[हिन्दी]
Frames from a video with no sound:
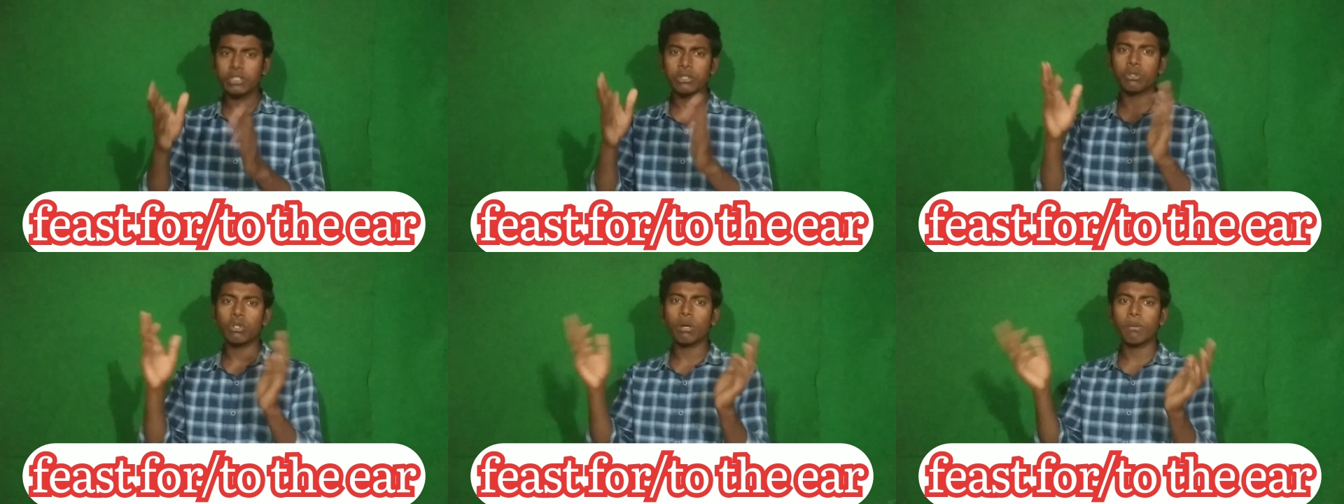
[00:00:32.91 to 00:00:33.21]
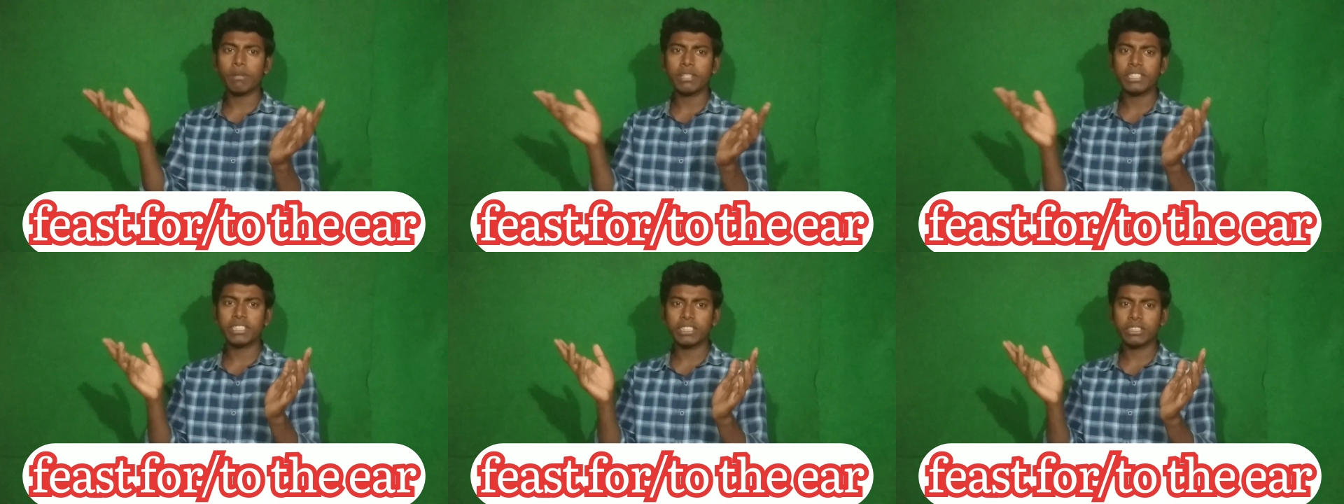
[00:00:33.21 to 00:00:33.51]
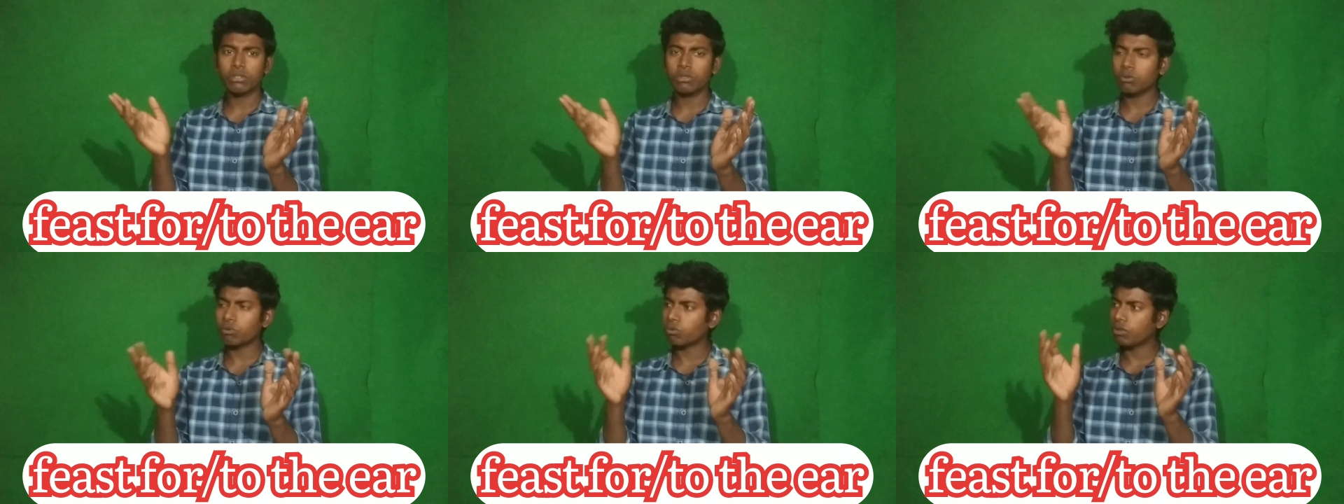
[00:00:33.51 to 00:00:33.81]
इंजॉयबल
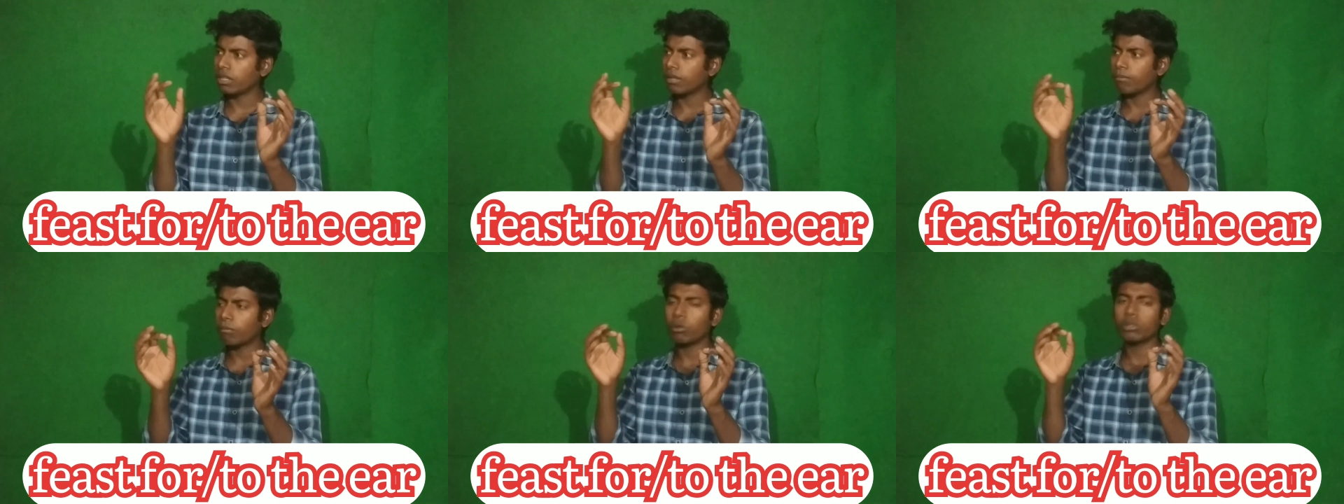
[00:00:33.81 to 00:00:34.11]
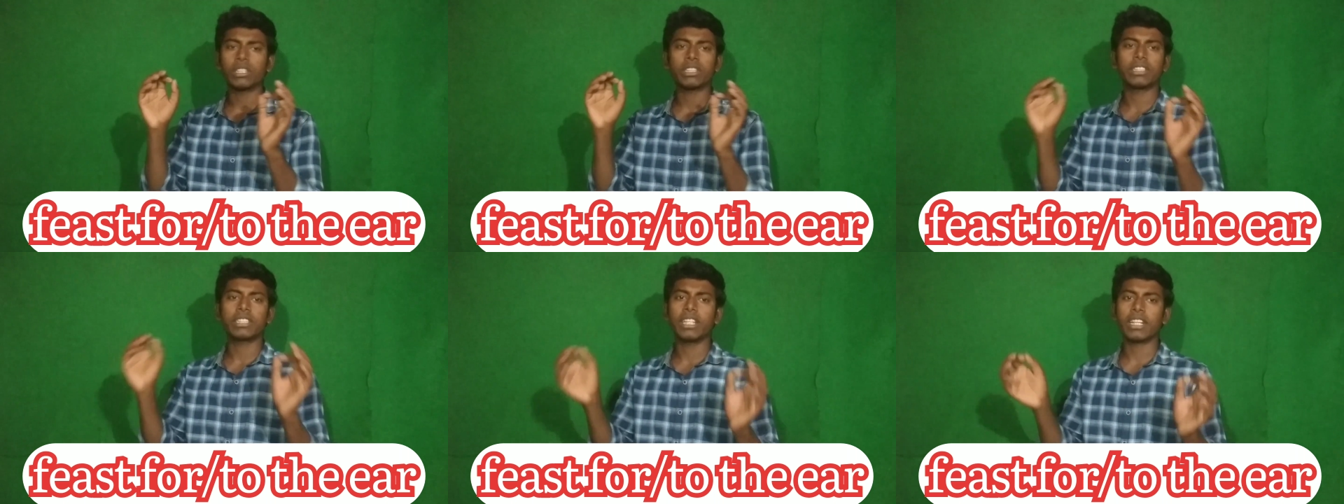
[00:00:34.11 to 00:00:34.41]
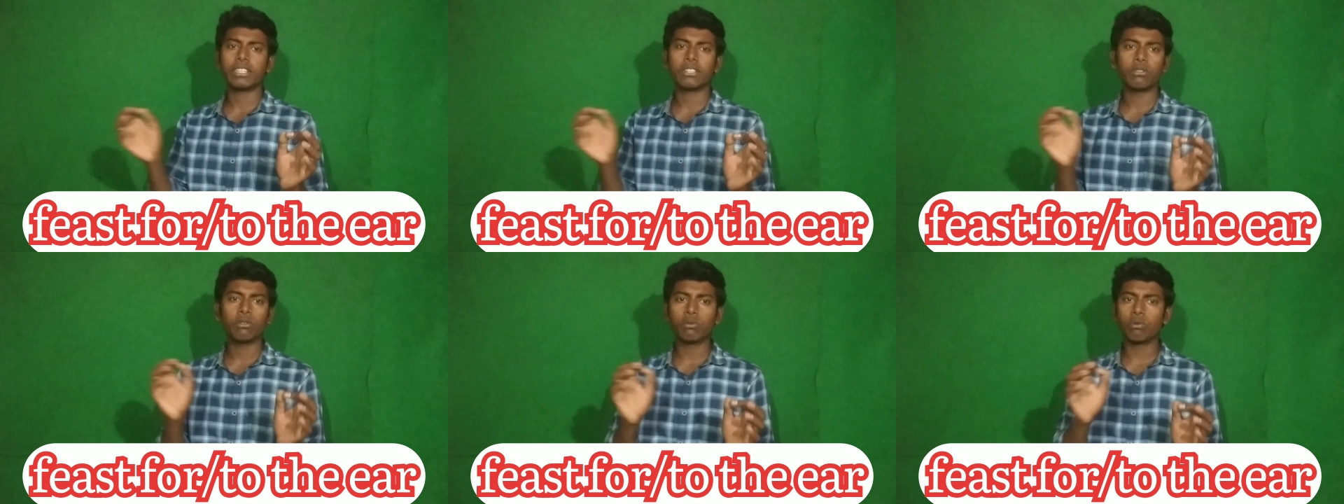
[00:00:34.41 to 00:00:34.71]
चीज जो सुनने में बहुत अच्छी
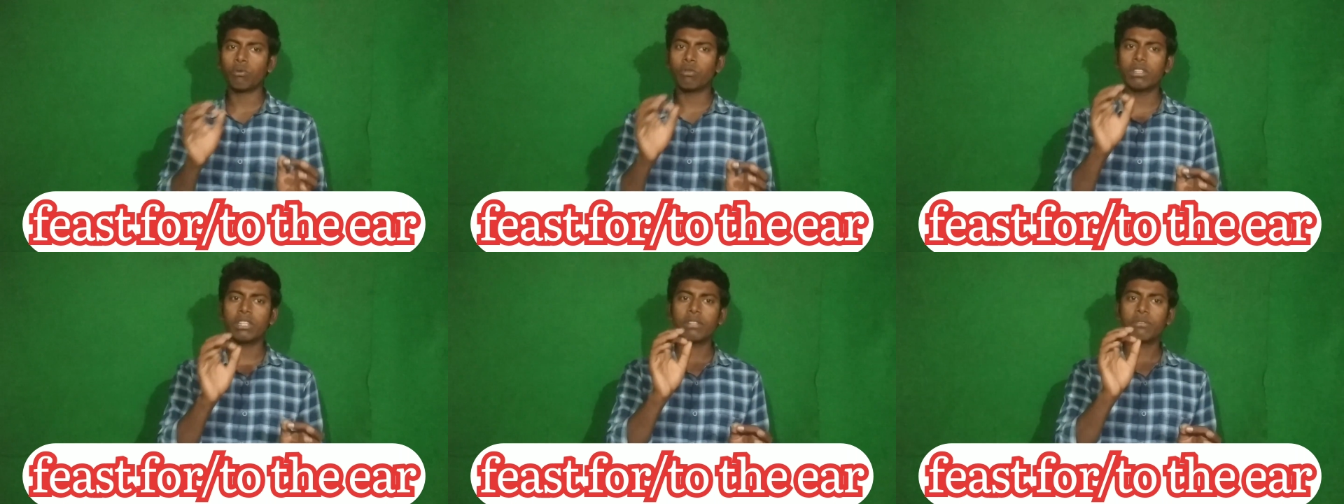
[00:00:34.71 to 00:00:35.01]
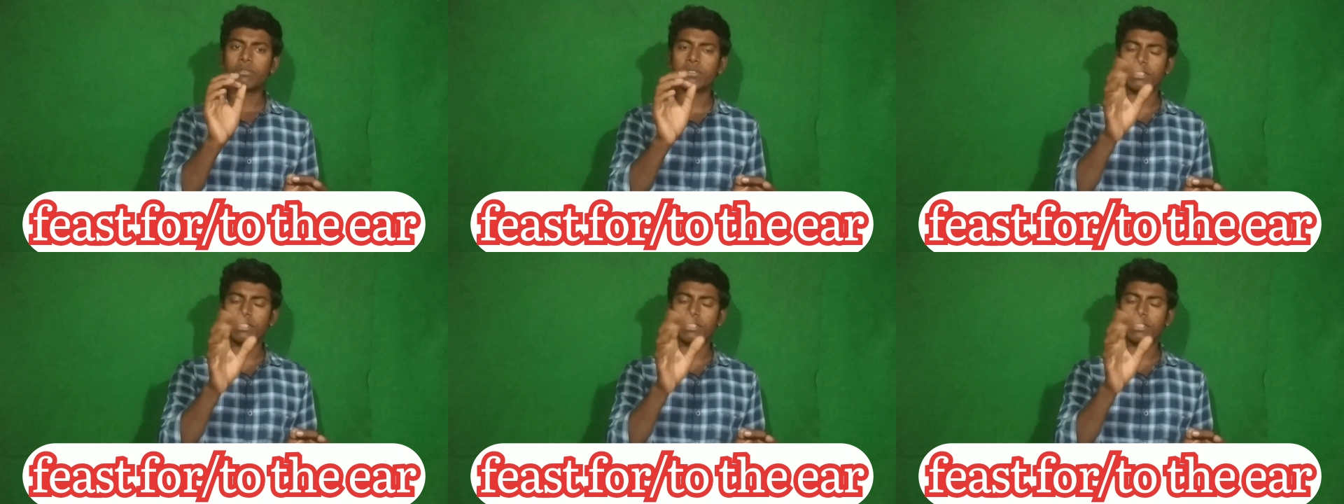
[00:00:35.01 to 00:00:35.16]
लगती है उसको बोलते